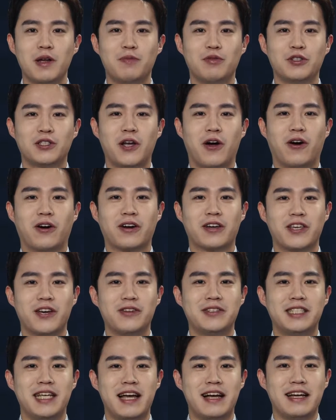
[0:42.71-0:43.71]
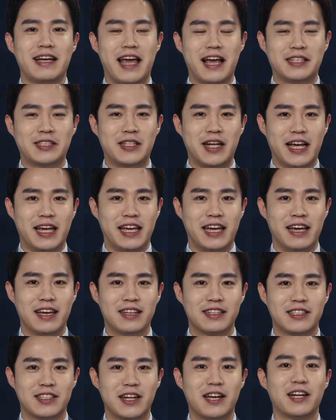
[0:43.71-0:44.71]
분석 현장 엑스레이
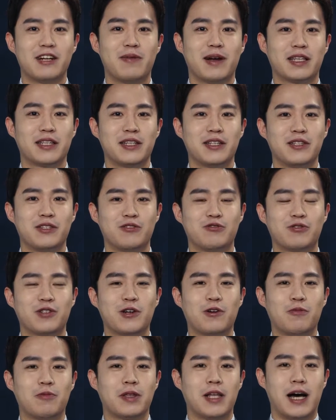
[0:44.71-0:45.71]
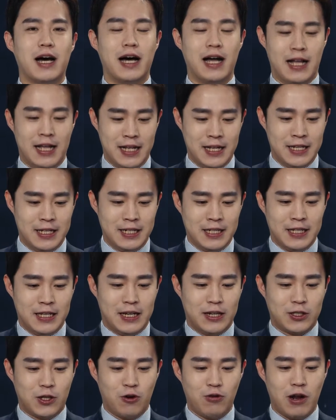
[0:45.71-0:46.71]
진행을 맡은 유창호입니다. 아,
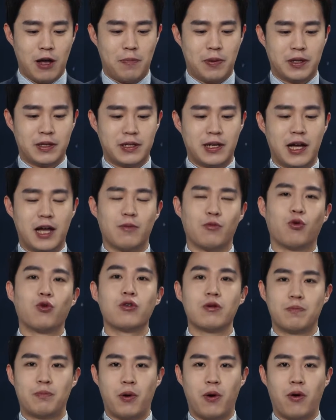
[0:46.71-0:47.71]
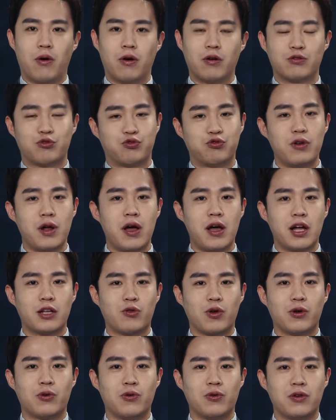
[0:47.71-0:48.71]
서울 아파트값 오름포
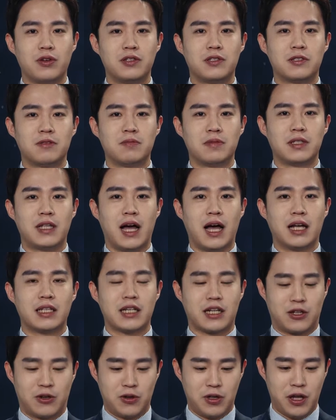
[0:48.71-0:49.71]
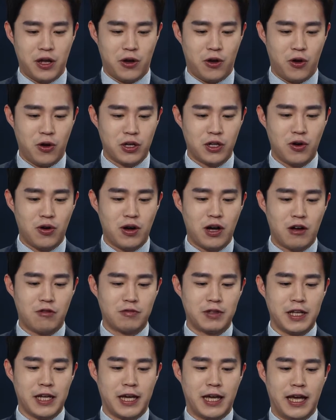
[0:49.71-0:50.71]
둔화되고 있습니다. 그런데요, 이런
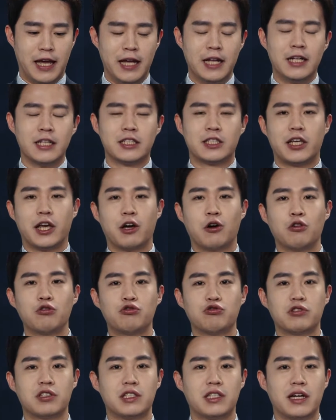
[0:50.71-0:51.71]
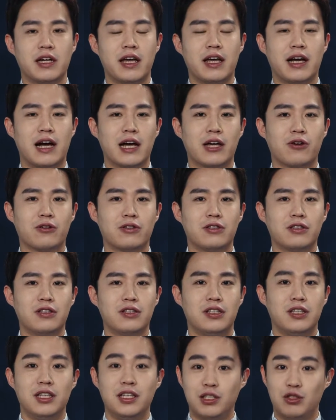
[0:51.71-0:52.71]
가운데 재건축 시장의 가격은
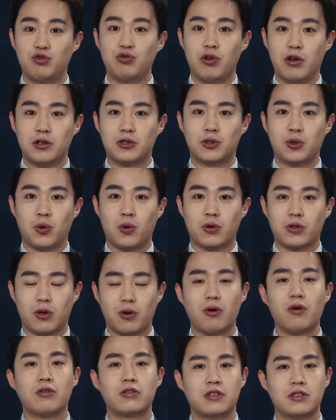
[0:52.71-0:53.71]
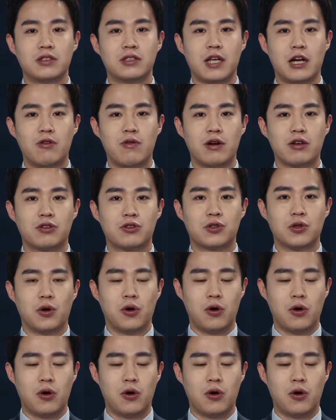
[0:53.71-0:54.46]
2주 연속 떨어진 상황이죠.